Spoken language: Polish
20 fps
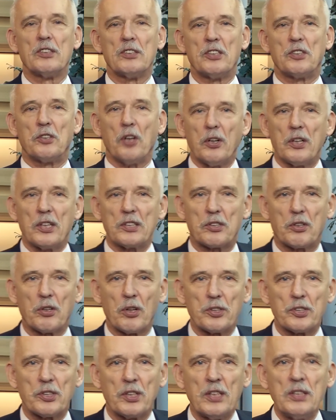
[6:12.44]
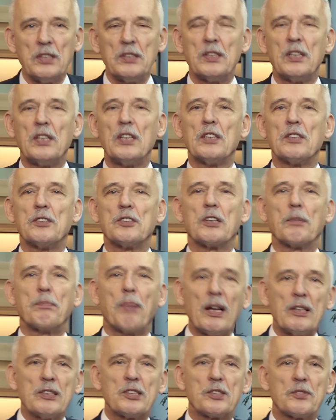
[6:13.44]
I to jest groźne, że
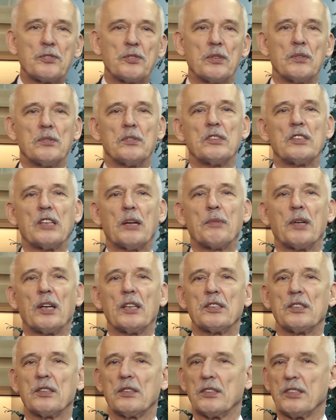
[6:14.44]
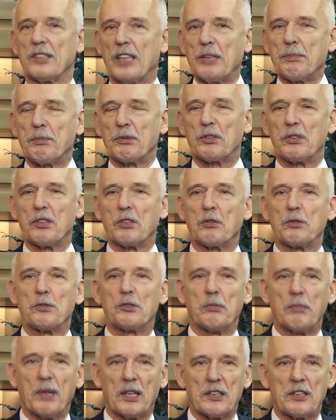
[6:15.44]
państwo zamiast stać po stronie
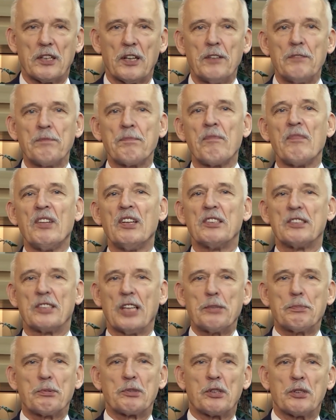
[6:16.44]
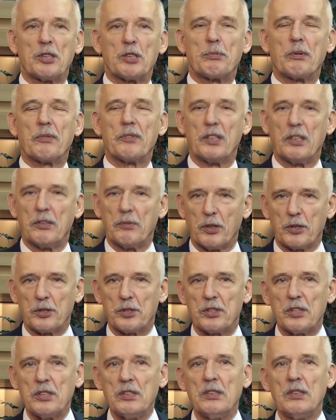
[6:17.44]
konsumenta, stać po stronie
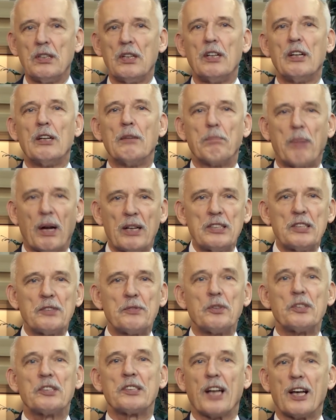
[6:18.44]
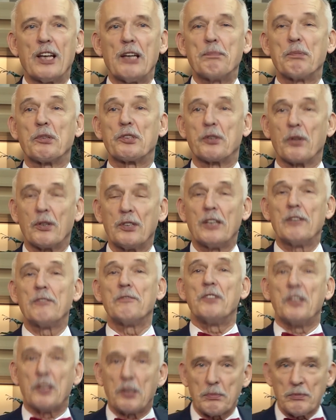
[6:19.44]
sprawiedliwości, państwo staje po stronie
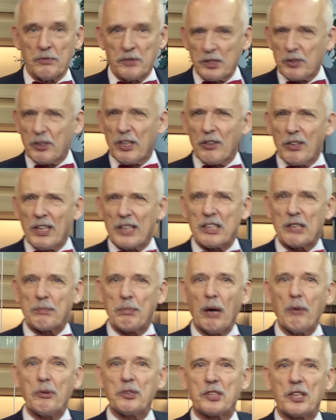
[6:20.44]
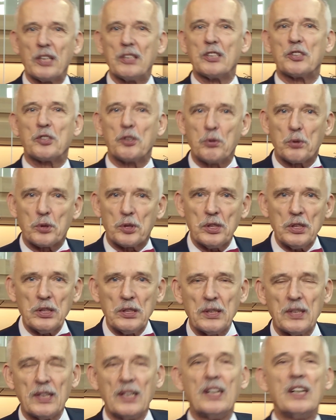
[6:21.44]
firm. Wszystko jedno jakich małych, średnich czy
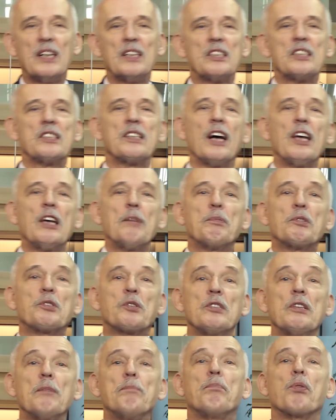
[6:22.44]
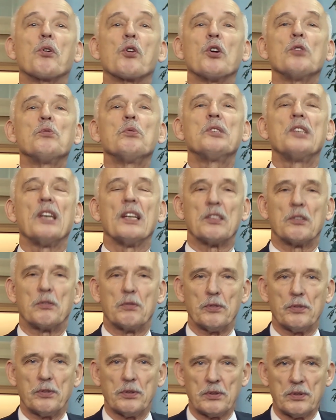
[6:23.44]
dużych, staje po stronie
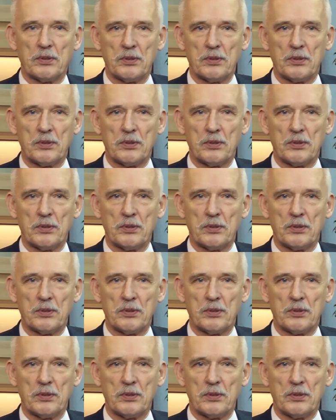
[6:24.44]
producentów.